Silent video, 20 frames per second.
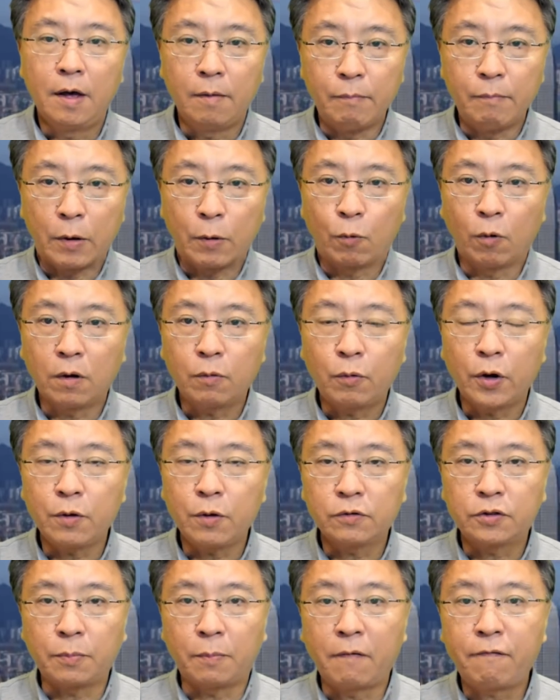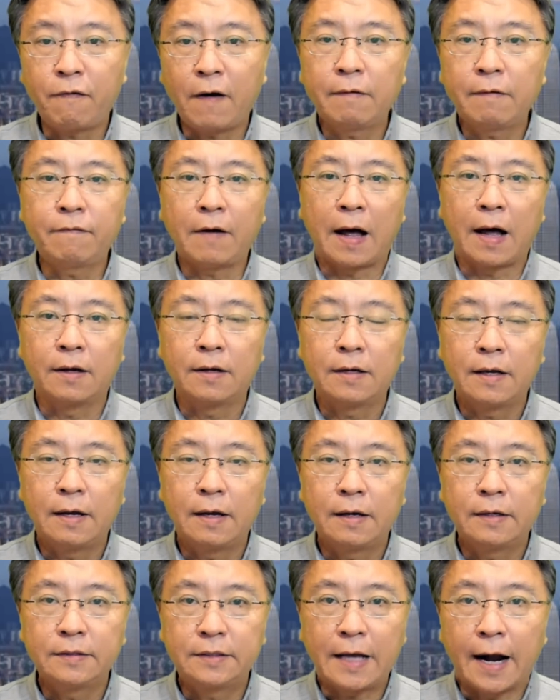美国会用什么方法
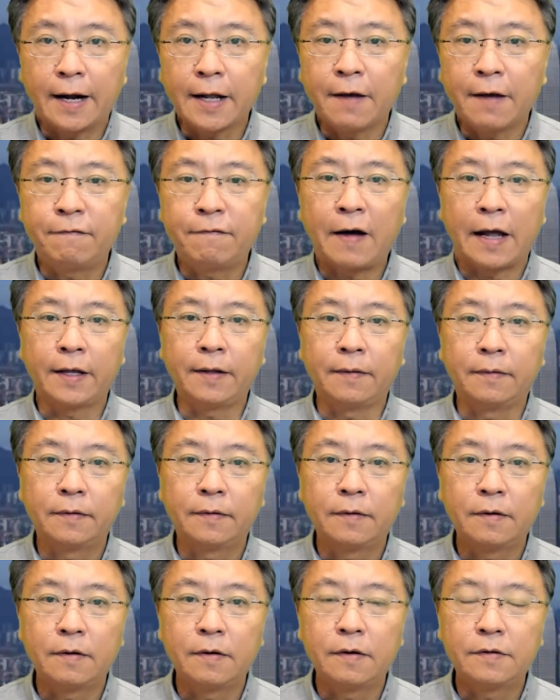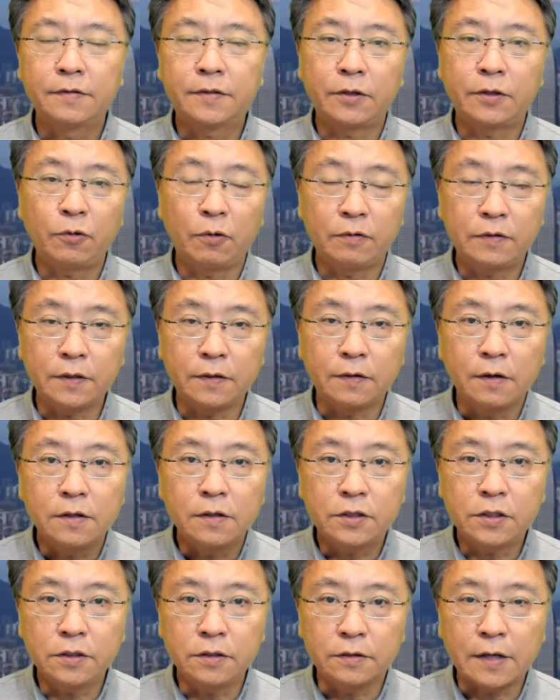强烈反应，甚至于是
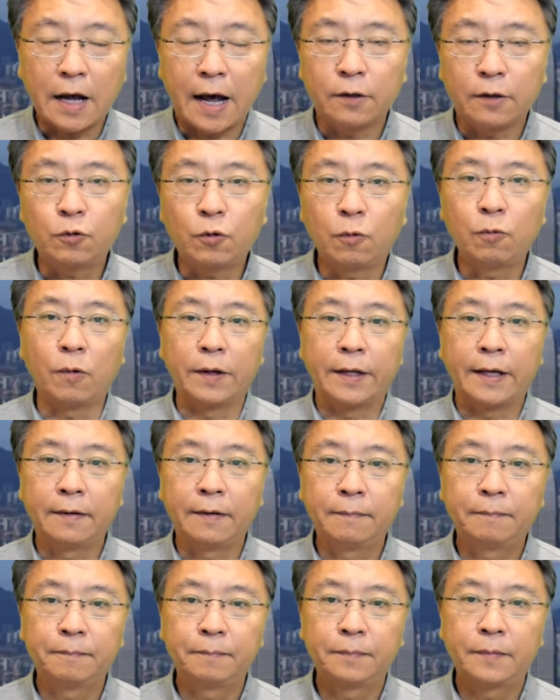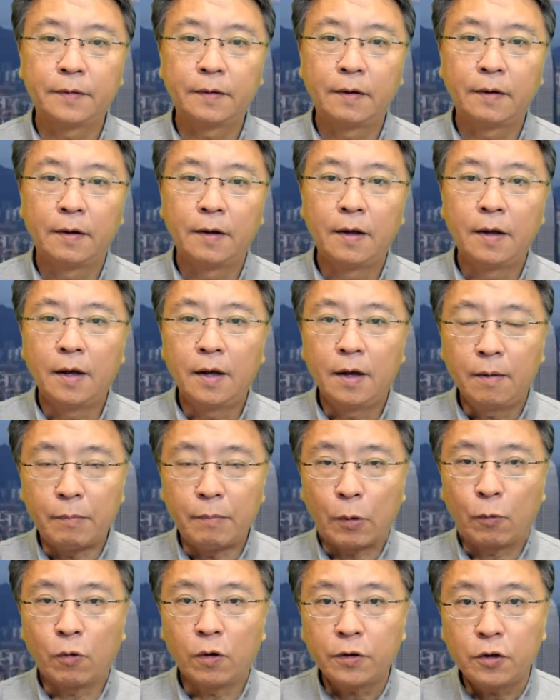制裁中国呢？
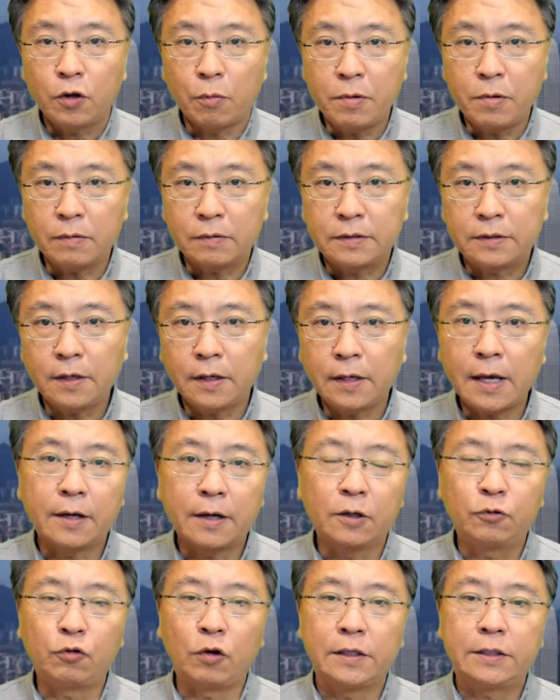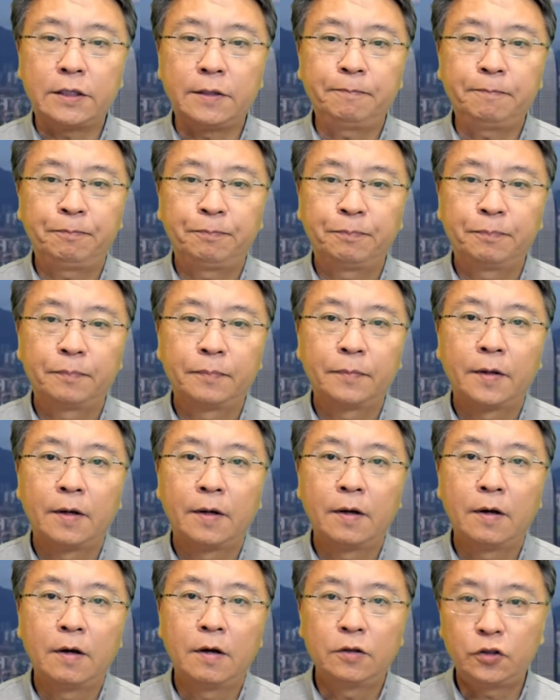美国有没有这样的决心？
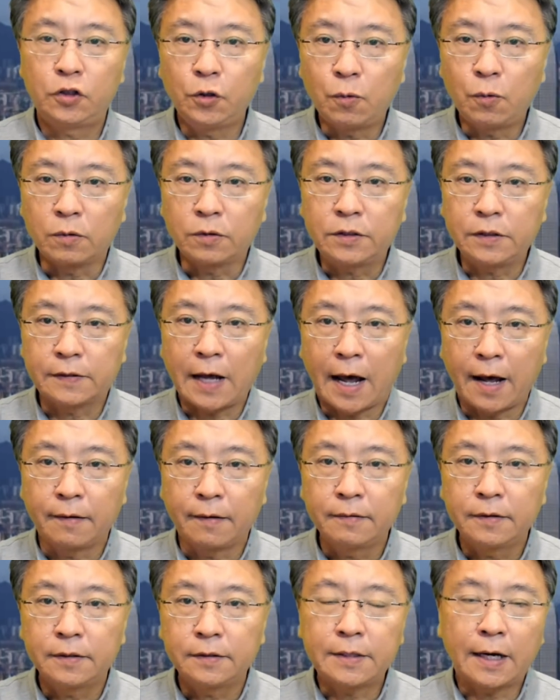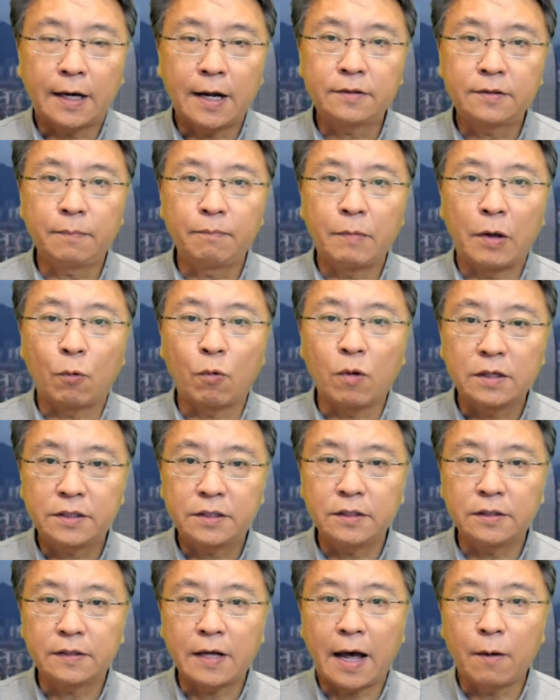金融制裁向来是美国
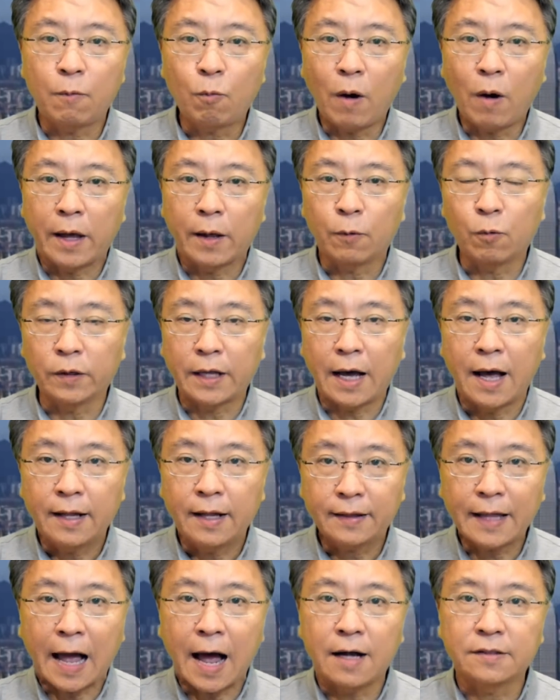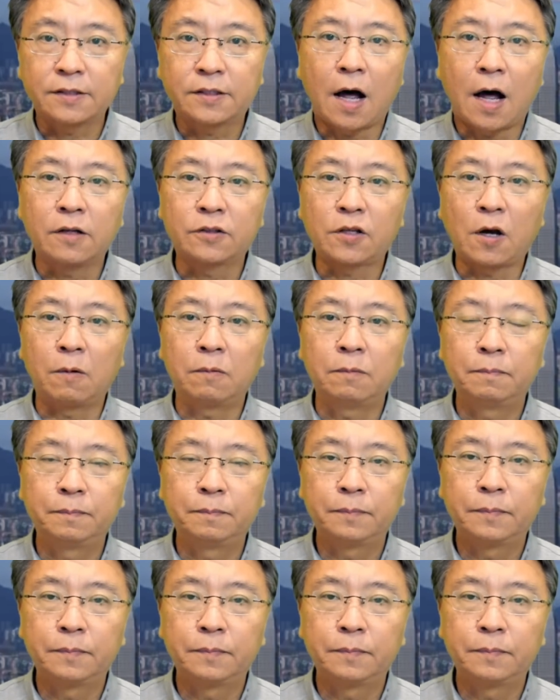制裁外国的大杀招。